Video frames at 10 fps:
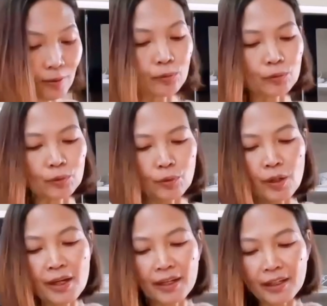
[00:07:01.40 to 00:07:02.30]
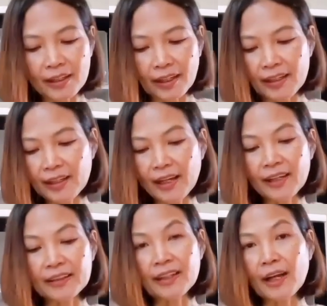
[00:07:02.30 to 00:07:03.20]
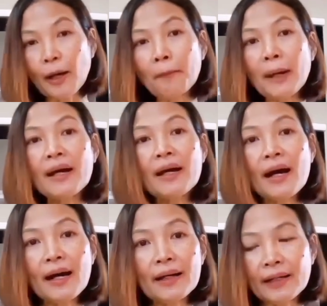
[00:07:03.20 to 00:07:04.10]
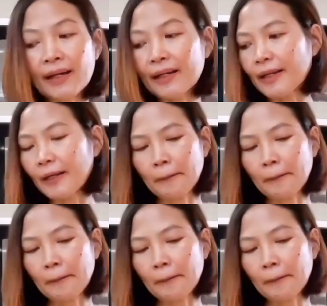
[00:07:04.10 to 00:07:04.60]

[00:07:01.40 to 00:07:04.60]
linggong to, kinakailangan nilang mag-aral.